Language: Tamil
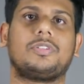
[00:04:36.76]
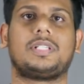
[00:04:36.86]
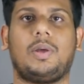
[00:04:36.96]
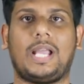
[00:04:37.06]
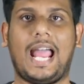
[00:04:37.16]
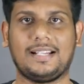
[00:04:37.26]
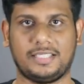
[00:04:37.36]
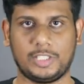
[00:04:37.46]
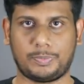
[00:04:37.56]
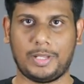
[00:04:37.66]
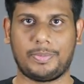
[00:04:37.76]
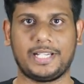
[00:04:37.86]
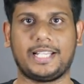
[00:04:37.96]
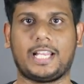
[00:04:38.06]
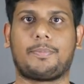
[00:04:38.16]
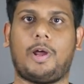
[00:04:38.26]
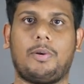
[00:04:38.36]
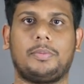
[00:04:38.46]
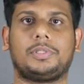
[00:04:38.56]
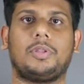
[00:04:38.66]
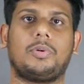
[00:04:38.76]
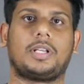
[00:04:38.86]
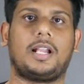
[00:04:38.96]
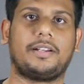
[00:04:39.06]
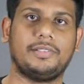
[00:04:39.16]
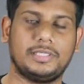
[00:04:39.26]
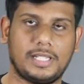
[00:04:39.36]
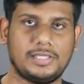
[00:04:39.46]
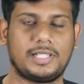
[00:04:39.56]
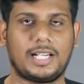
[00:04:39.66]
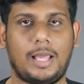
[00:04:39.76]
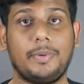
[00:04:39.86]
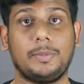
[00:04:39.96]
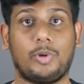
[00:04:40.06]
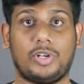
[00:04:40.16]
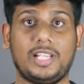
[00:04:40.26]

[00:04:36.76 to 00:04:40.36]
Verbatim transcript: ஃபோன்ஸில் அவங்க ஆட்ஸ் டிஸ்பிளே பண்ணி நிறையா ப்ராப்ளம் வந்தது உங்களுக்கு ஆல்ரெடி வந்து தெரிஞ்சிருக்கலாம் இப்போ